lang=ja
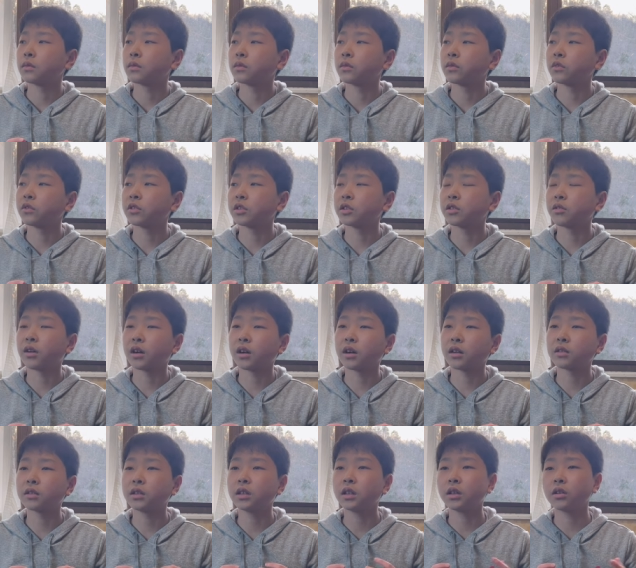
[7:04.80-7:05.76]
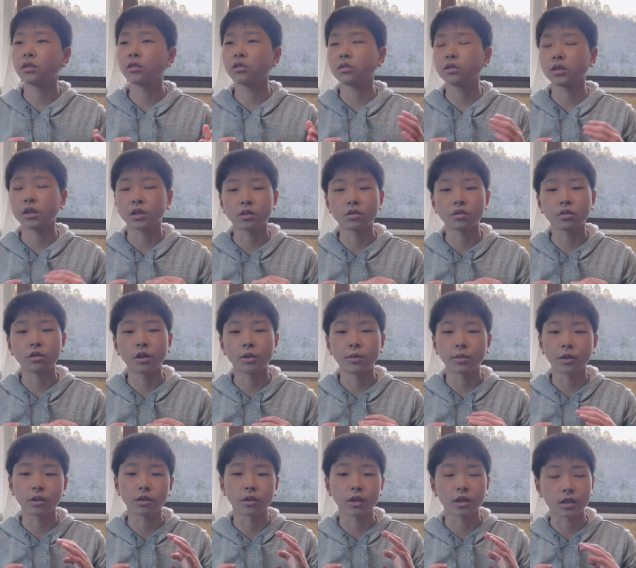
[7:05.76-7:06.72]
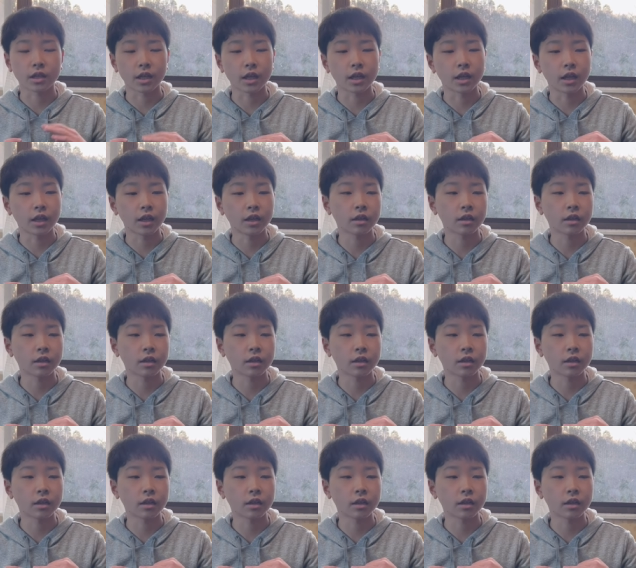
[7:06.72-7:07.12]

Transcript: い。どうせ分かってるよとかそういうのやめてください。